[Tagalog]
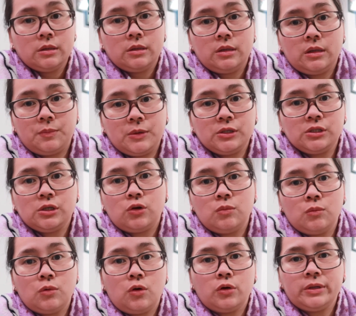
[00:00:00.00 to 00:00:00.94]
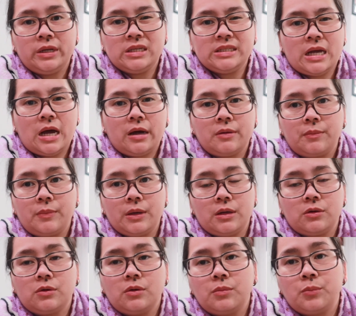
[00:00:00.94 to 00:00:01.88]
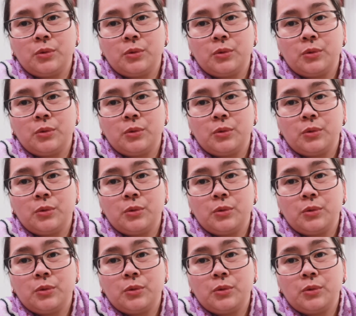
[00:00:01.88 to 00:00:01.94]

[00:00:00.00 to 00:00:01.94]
hindi pa siya kumukonect sa akin. Pero